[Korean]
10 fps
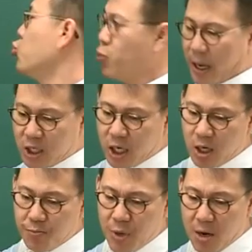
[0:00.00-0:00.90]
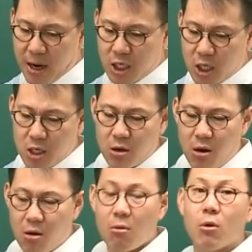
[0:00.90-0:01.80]
후백제를 멸망시킨
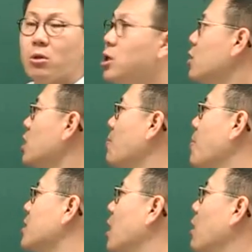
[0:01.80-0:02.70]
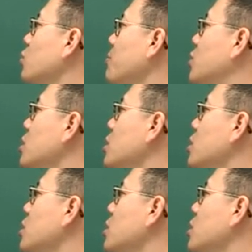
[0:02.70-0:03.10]
거. 자, 이게 뭡니까? 그 다음 에